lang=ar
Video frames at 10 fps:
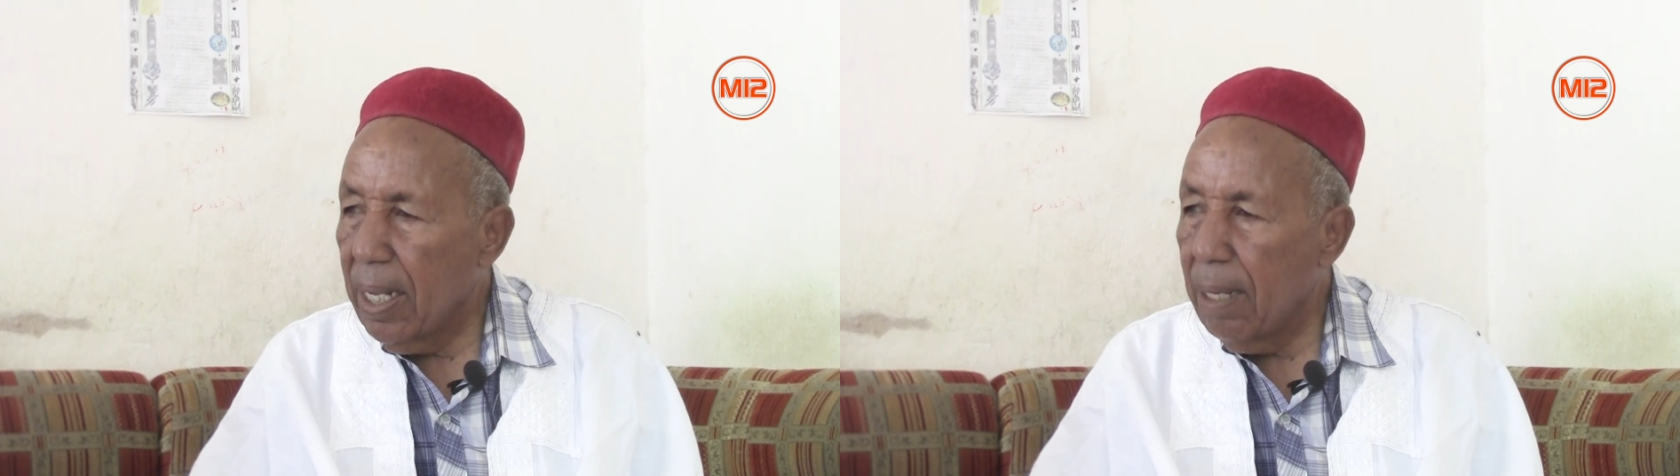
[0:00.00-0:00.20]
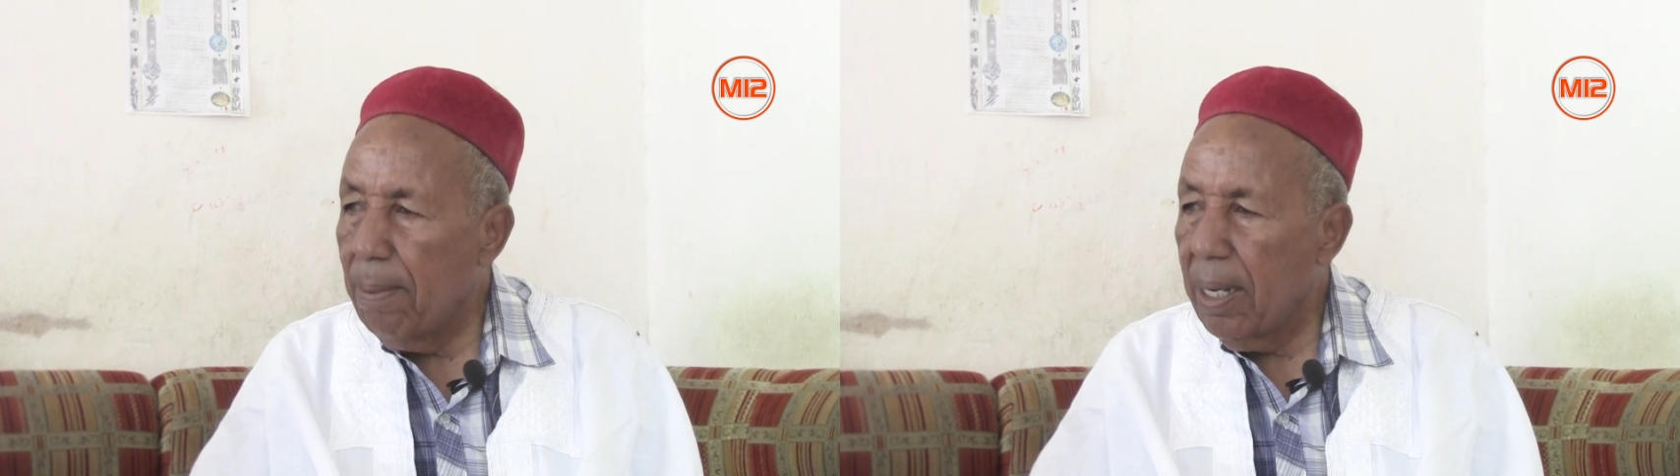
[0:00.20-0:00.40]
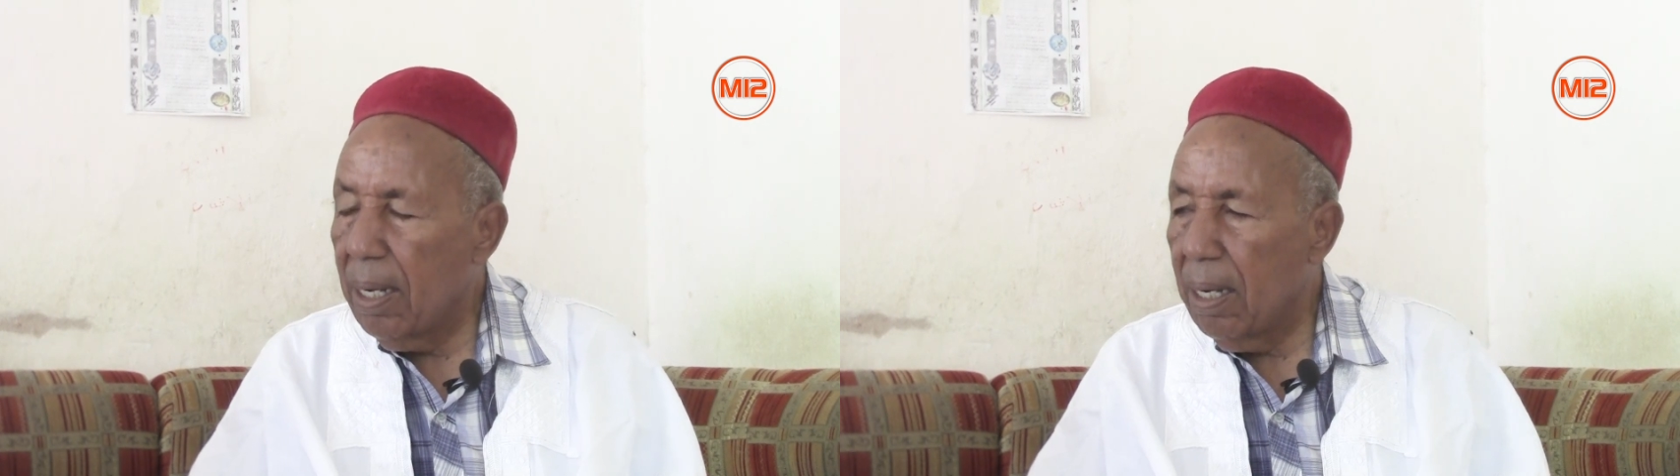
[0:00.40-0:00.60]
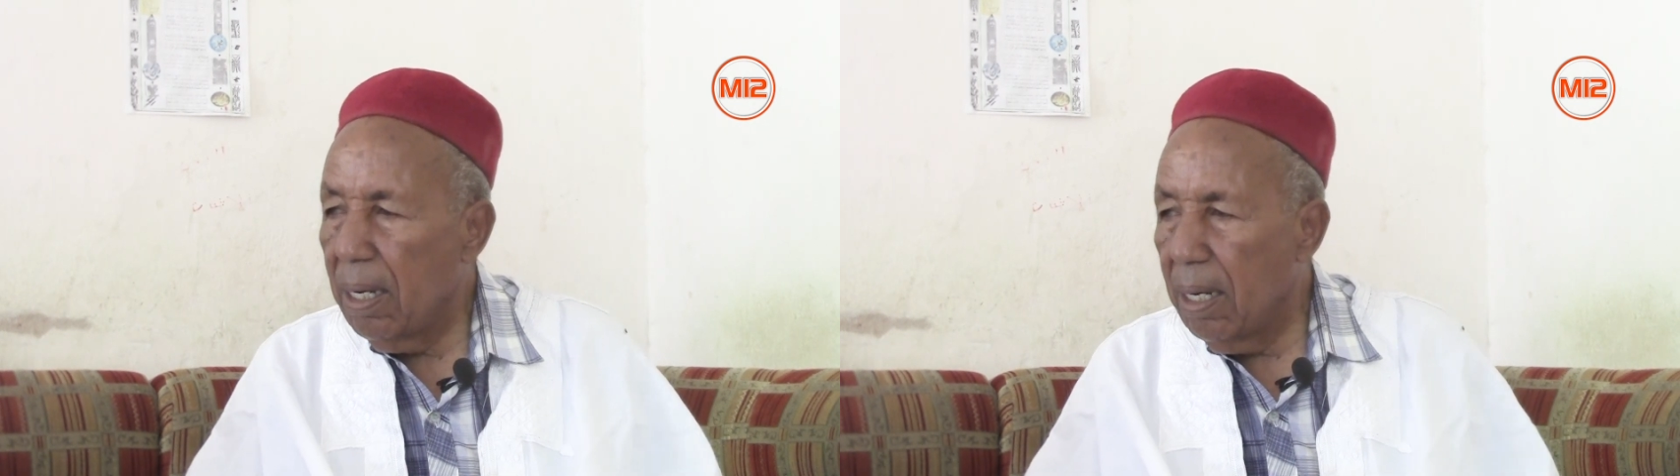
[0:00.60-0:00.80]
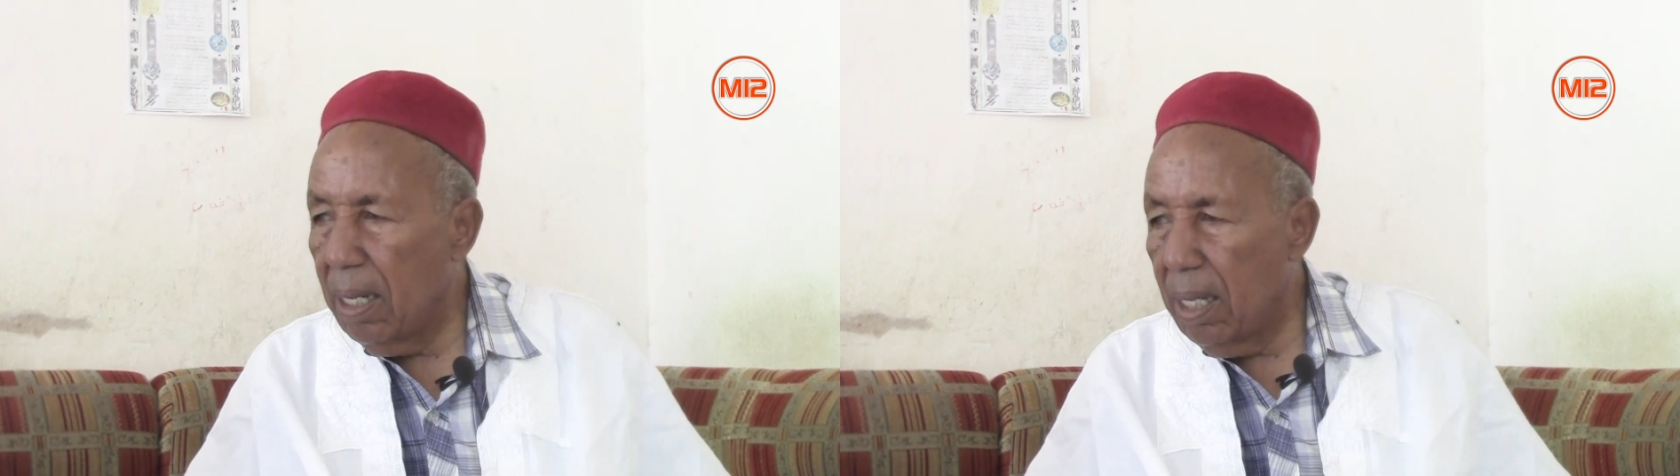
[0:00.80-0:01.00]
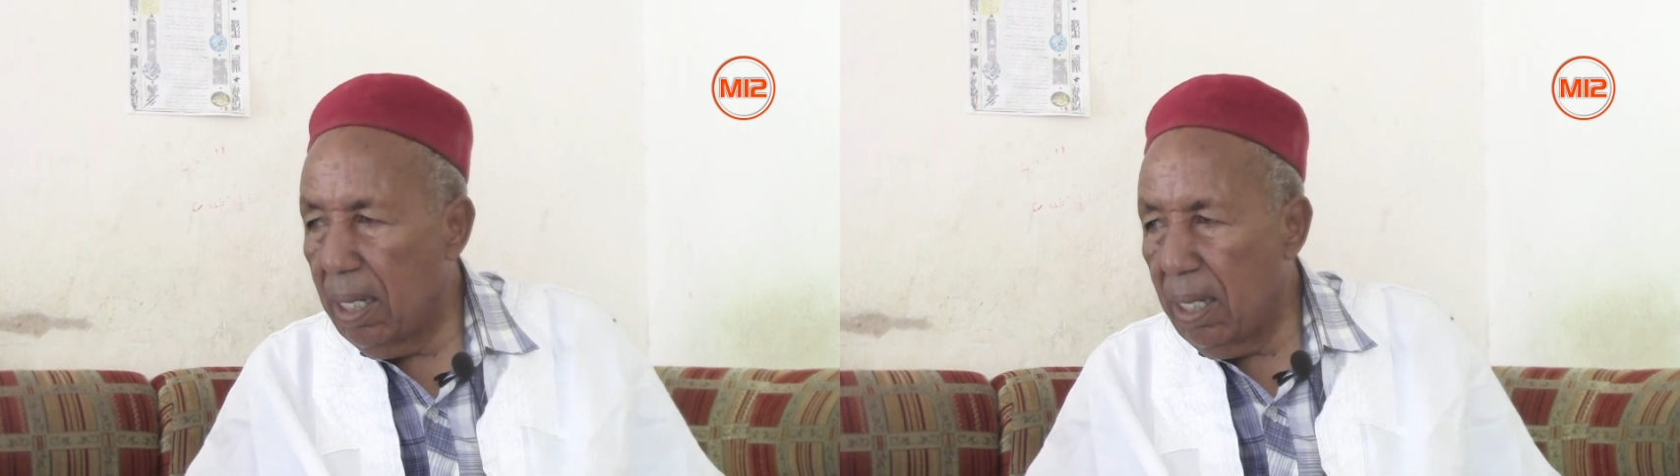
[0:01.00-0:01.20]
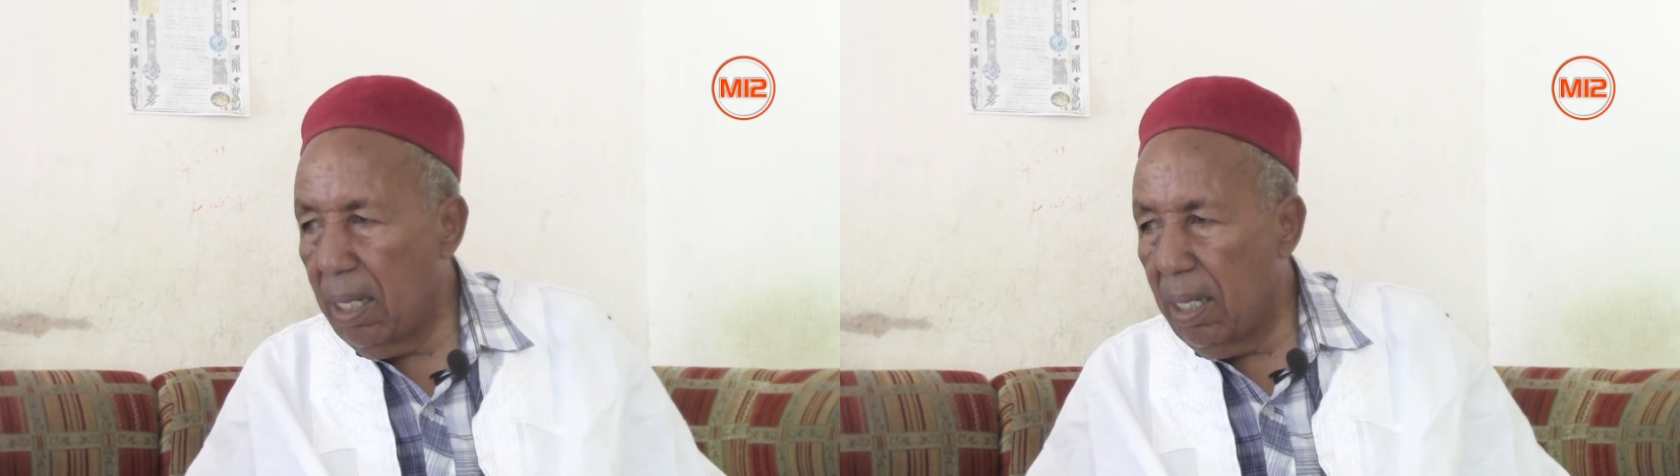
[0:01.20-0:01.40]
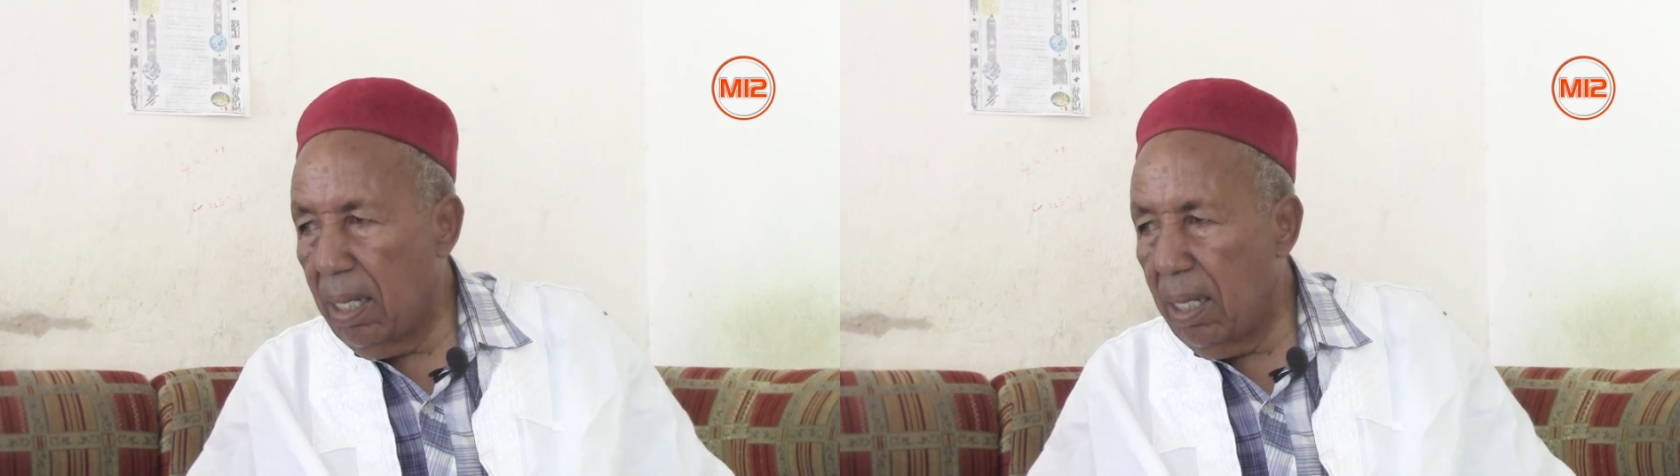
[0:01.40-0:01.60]
قبل
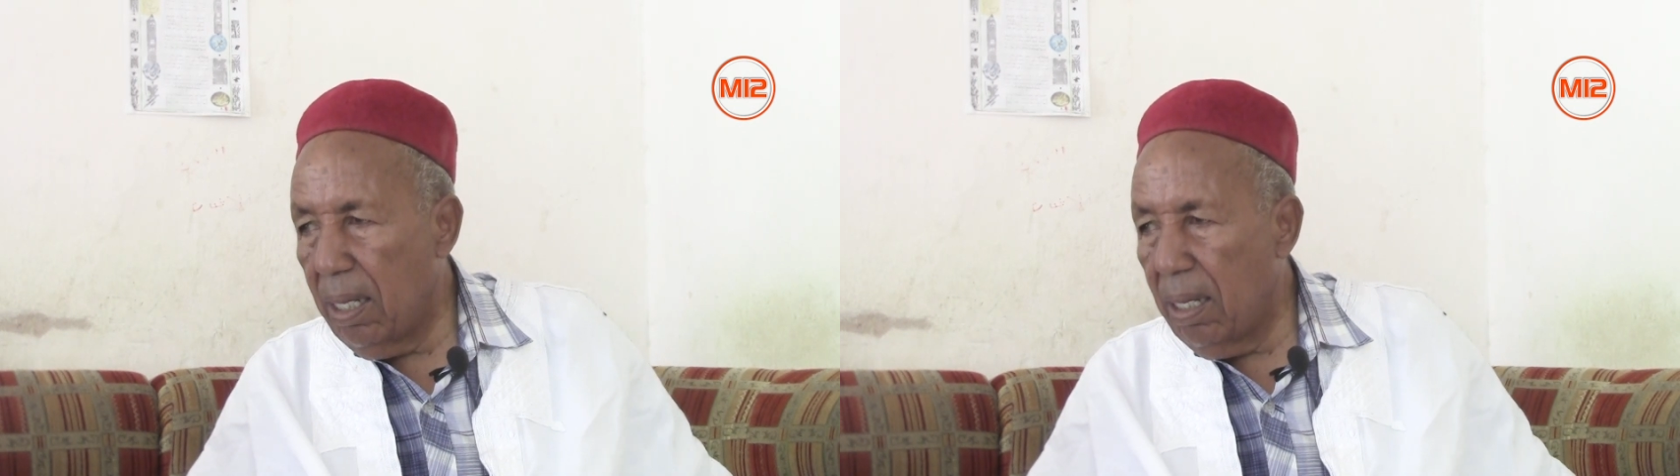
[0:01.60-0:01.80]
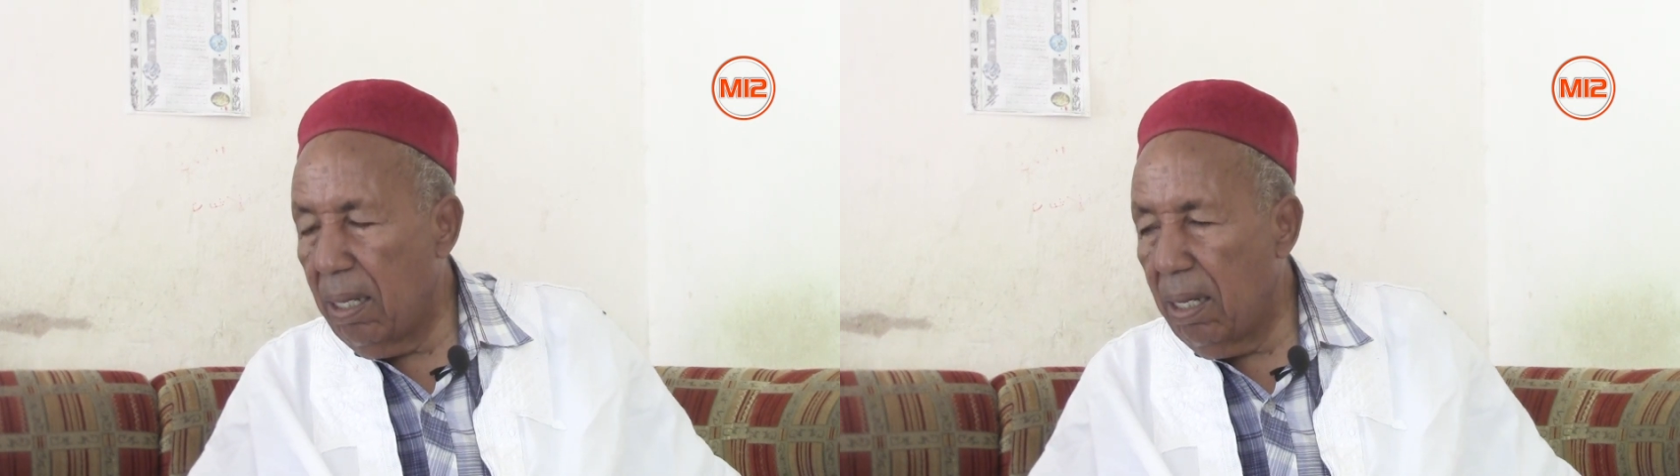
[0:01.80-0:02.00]
آه